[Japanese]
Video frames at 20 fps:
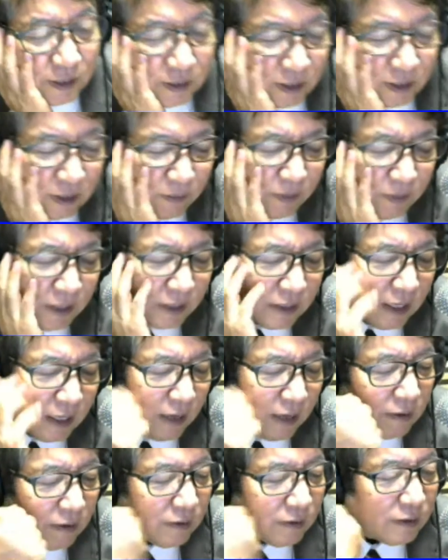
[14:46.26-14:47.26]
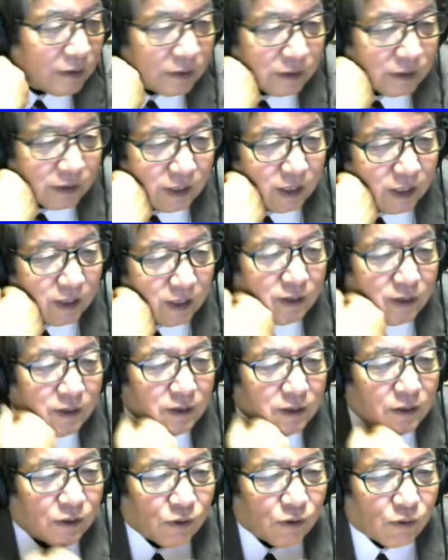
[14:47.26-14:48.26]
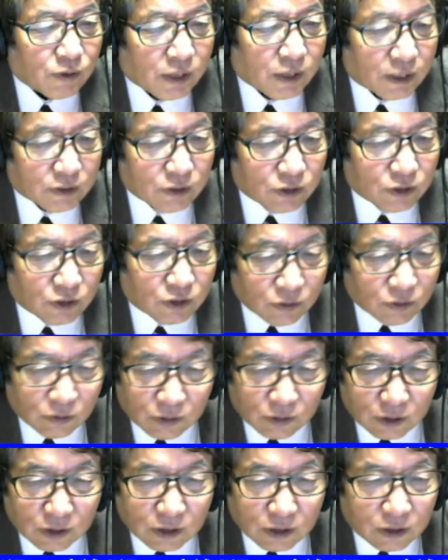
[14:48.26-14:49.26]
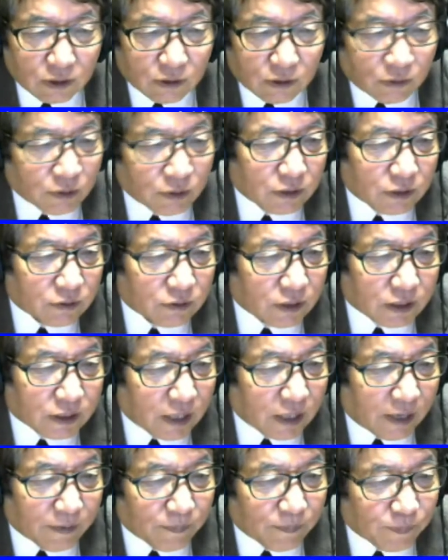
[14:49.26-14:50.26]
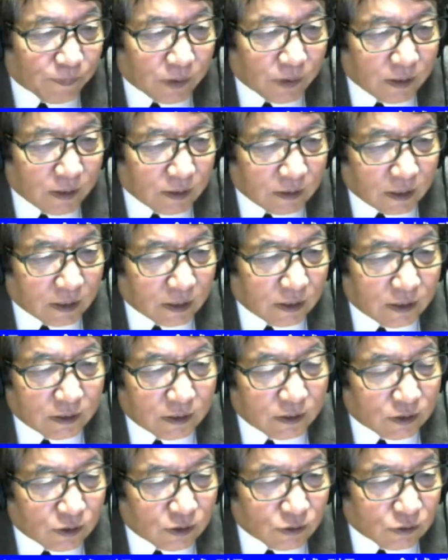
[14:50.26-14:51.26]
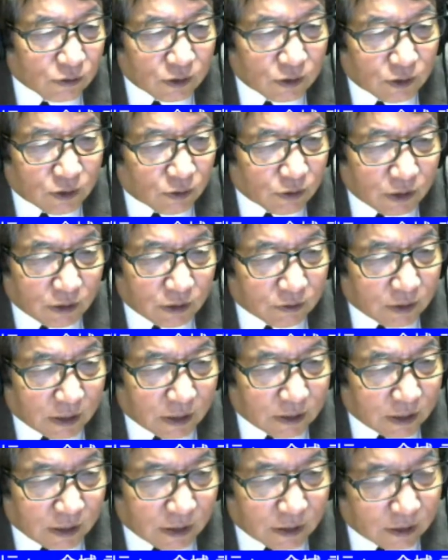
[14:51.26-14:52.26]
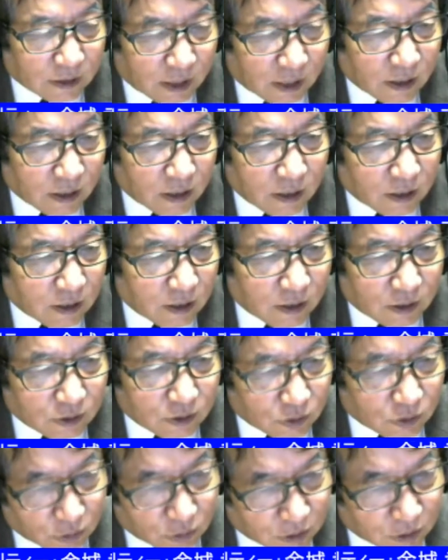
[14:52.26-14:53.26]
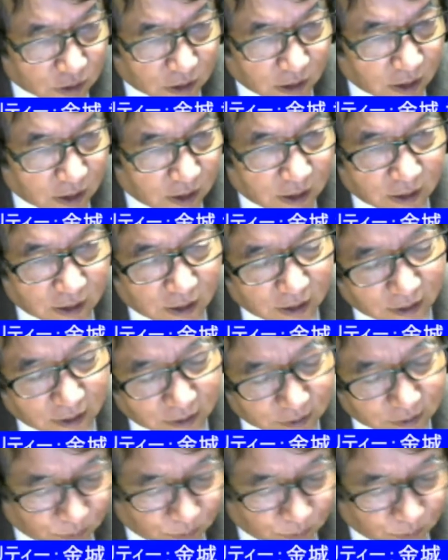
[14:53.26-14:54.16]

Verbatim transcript: ぜひ皆さんですね、教会に自由においでください。ね、自由においでくださって、そうして、えー、自